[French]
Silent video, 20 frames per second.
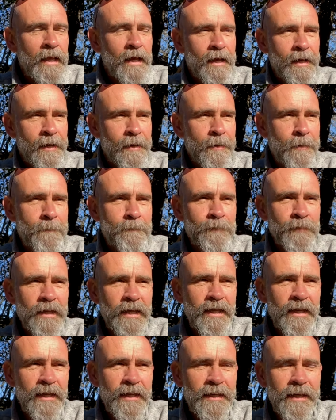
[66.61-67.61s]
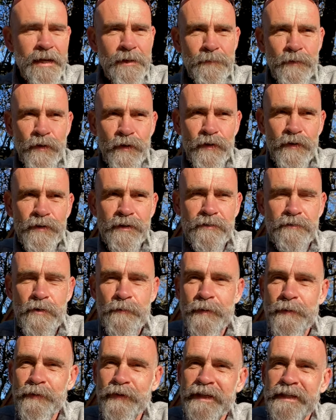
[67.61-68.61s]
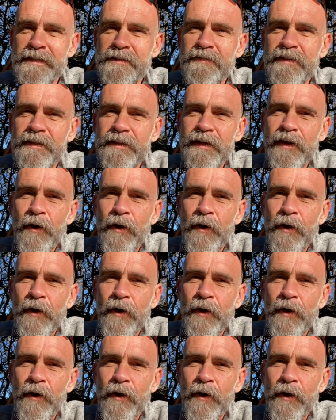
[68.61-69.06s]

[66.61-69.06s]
euh, et également développer mon activité